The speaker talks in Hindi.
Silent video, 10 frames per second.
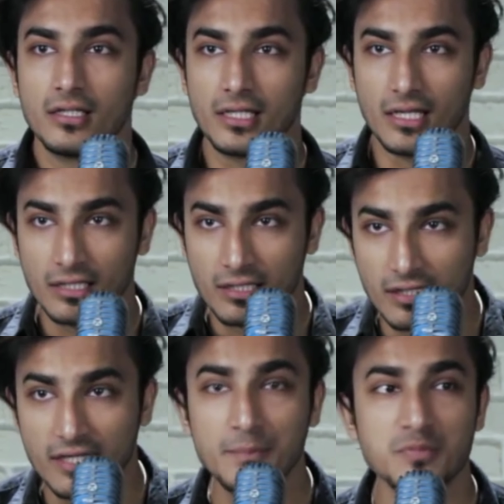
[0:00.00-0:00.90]
कि इन
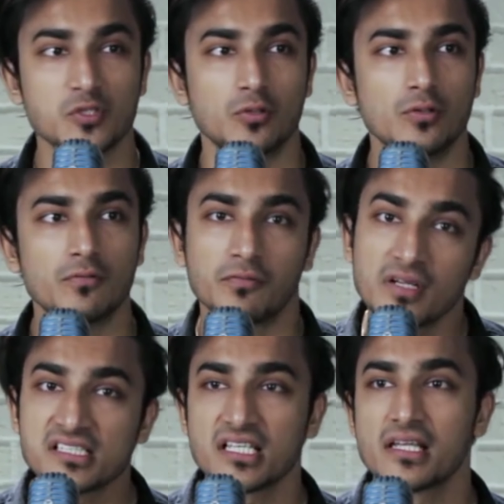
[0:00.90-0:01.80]
क्रीप्स को
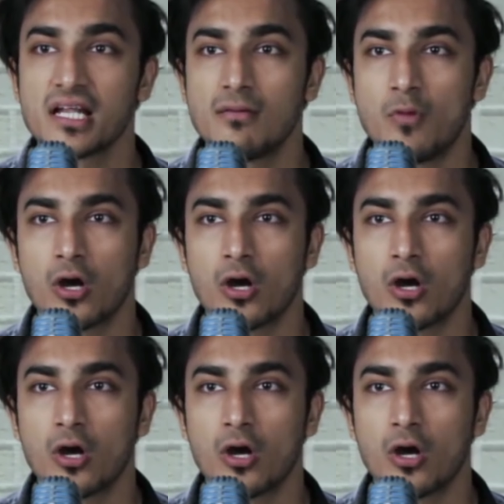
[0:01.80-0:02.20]
फिर से देना